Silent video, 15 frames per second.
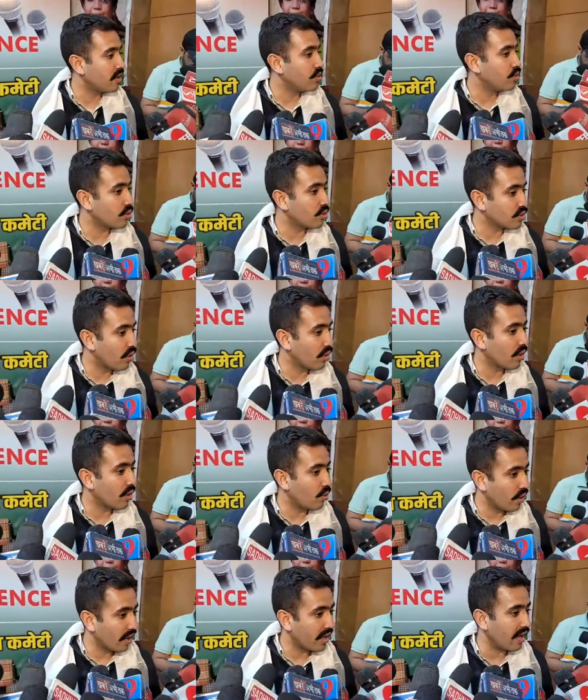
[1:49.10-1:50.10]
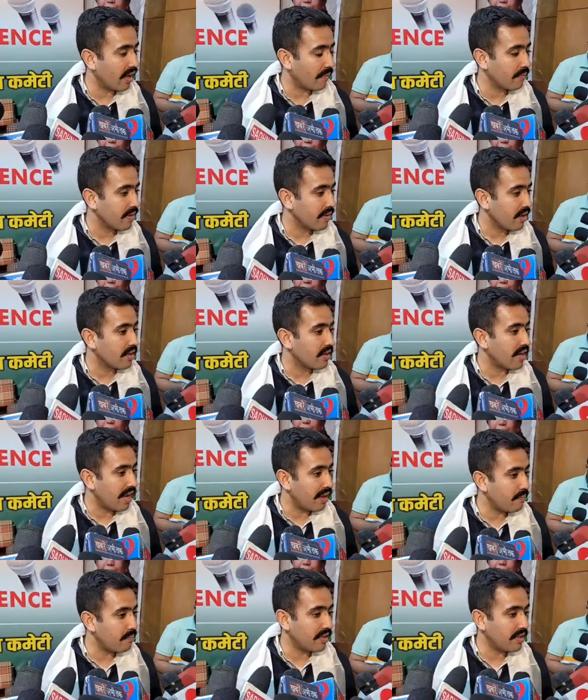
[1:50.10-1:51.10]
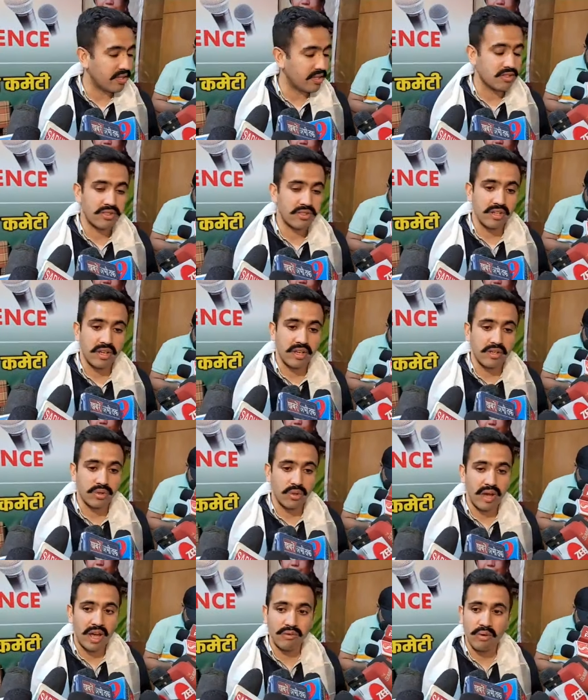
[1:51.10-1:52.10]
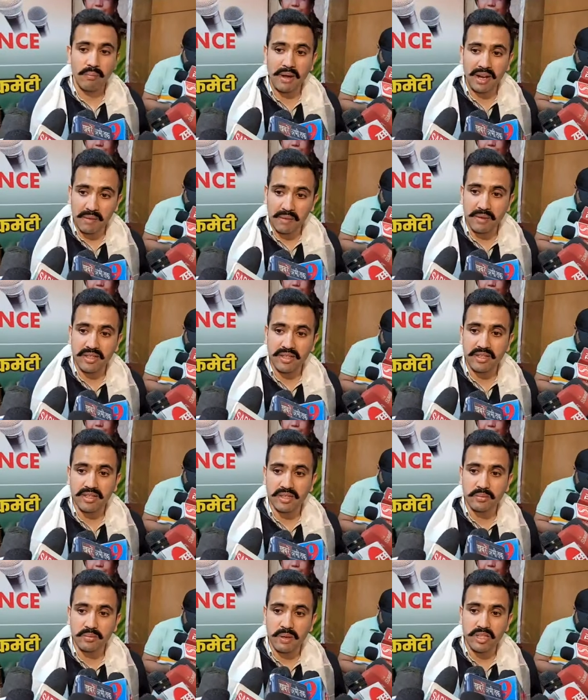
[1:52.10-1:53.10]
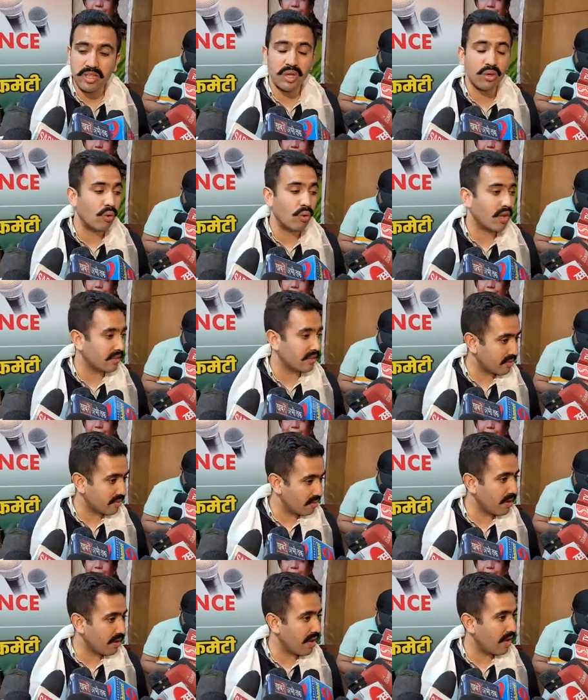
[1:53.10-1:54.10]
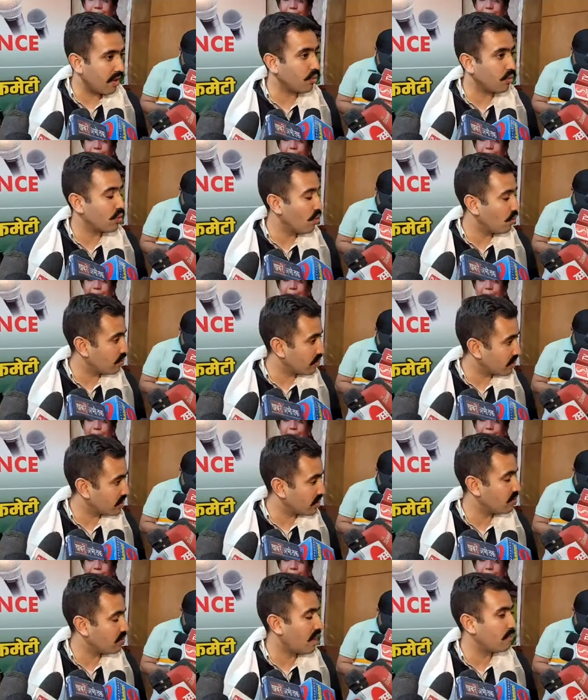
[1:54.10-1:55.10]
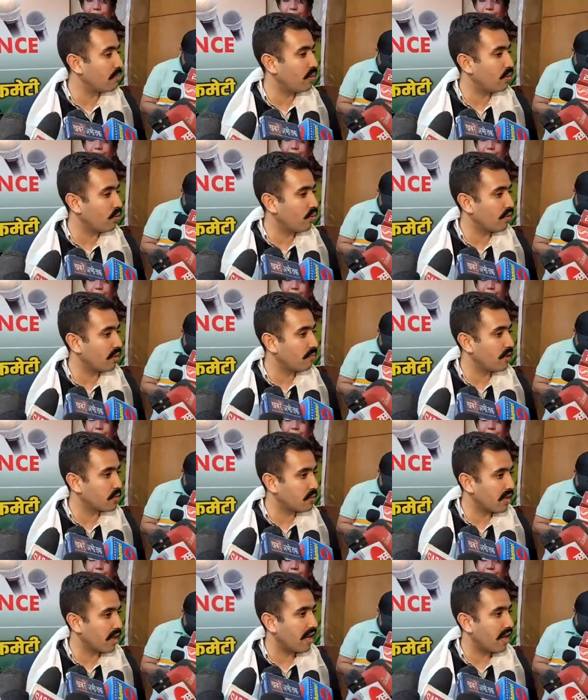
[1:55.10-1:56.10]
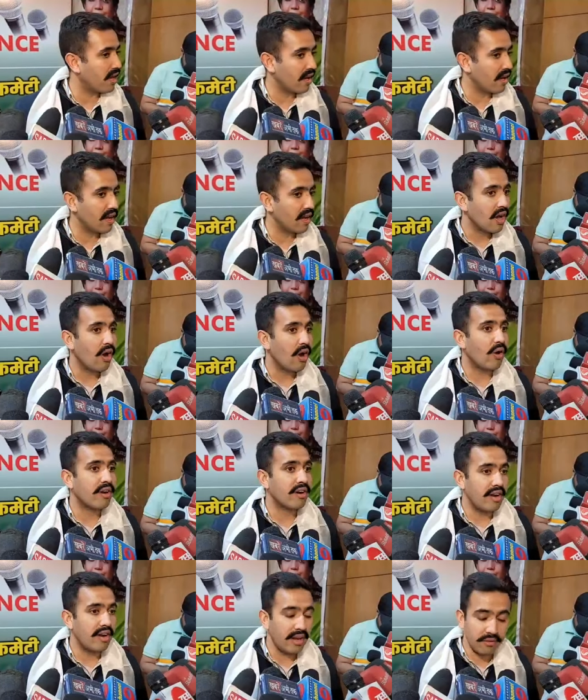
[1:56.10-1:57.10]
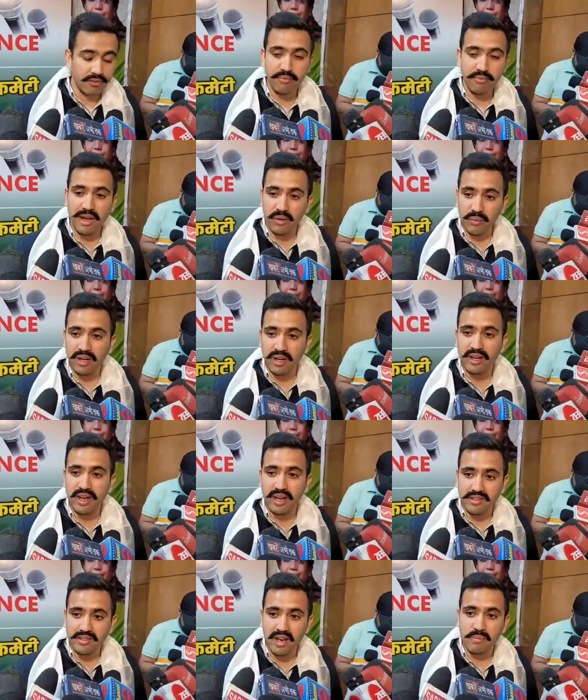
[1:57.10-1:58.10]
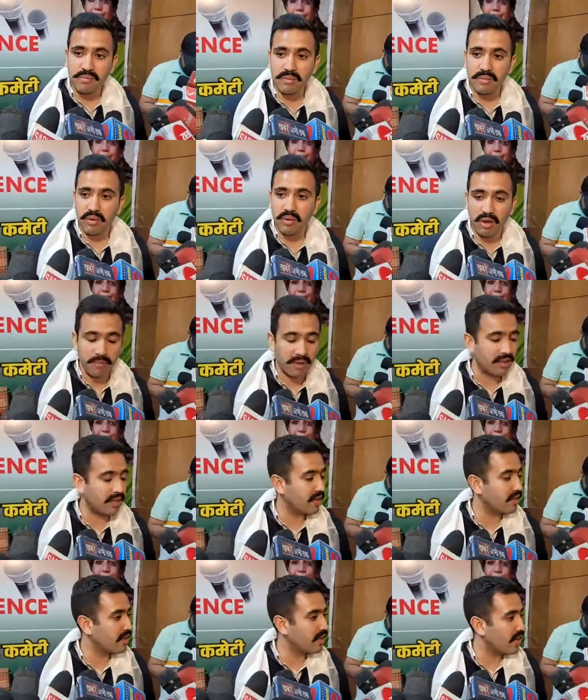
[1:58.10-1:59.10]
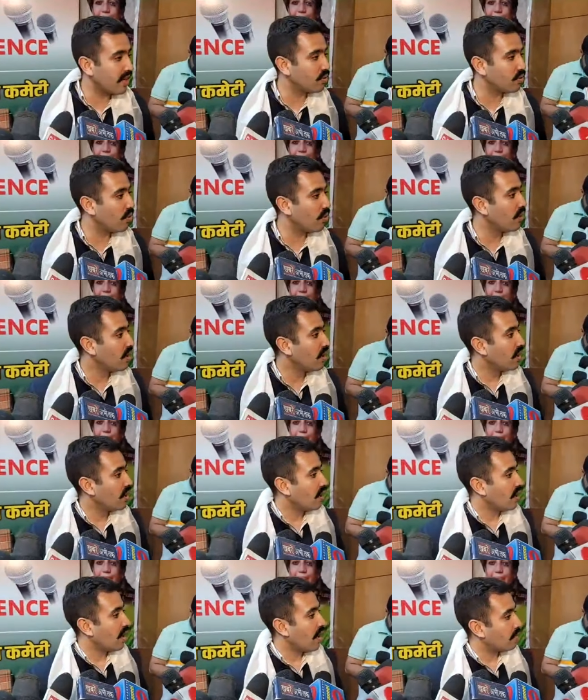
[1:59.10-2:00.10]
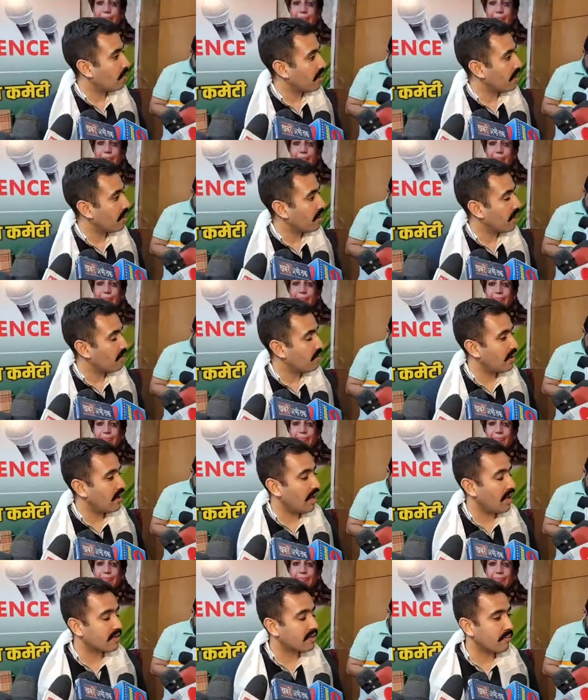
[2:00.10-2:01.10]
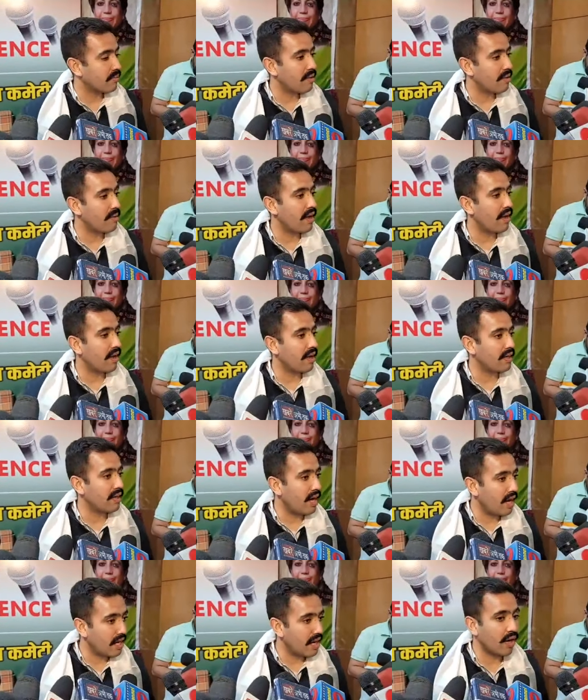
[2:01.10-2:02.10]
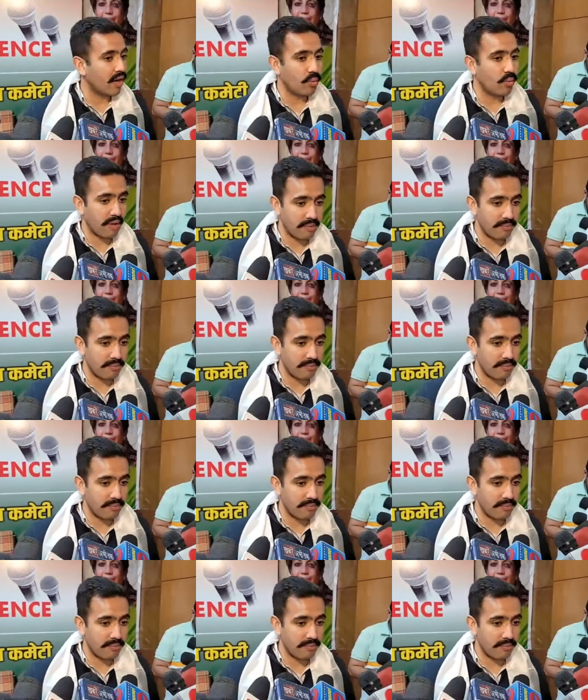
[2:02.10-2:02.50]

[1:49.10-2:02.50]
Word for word: 200 करोड़ के नए ब्रिजेस जो है वो बेली ब्रिजेस स्पेशली कोलकाता से मंगाए उनको वहाँ पे लोगों के बीच में लगाया और रिलीफ मैनुअल के हिसाब से मुख्यमंत्री जी ने जो आपके केवल एक समय में डेढ़ लाख रुपए